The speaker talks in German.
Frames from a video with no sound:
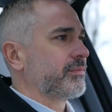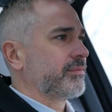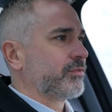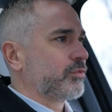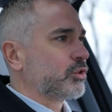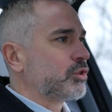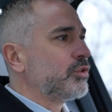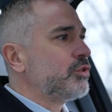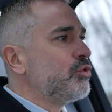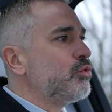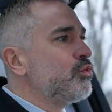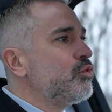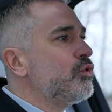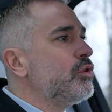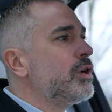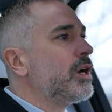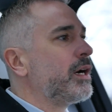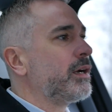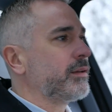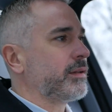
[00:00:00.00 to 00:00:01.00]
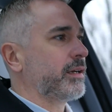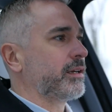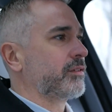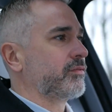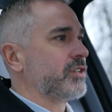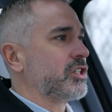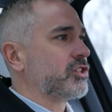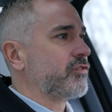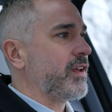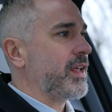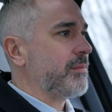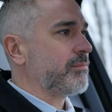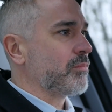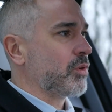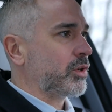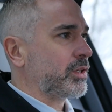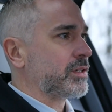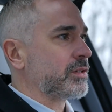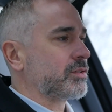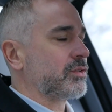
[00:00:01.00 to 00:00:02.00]
wo du nur irgendwie schweben
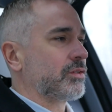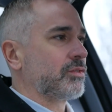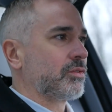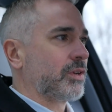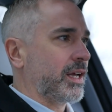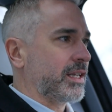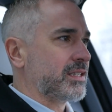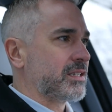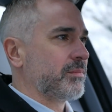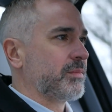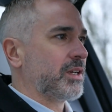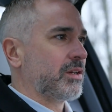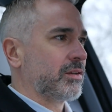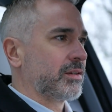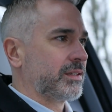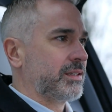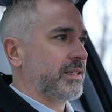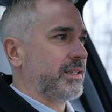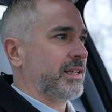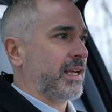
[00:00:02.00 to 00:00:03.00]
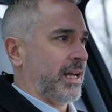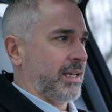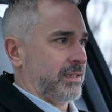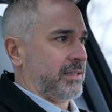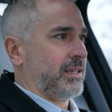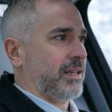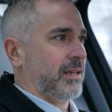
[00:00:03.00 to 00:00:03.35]
möchtest und du kannst damit auch richtig Gas